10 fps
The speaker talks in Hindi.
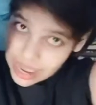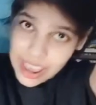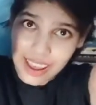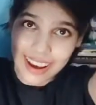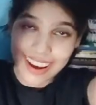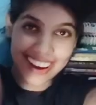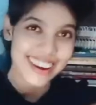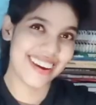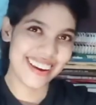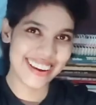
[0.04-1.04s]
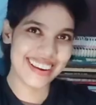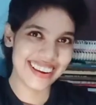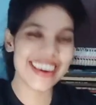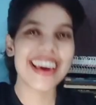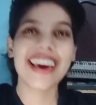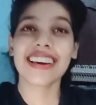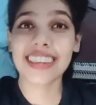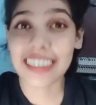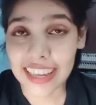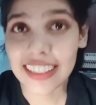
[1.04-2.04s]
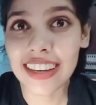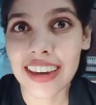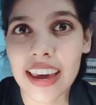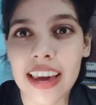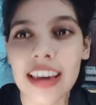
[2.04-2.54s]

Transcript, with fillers: हाय कहते हैं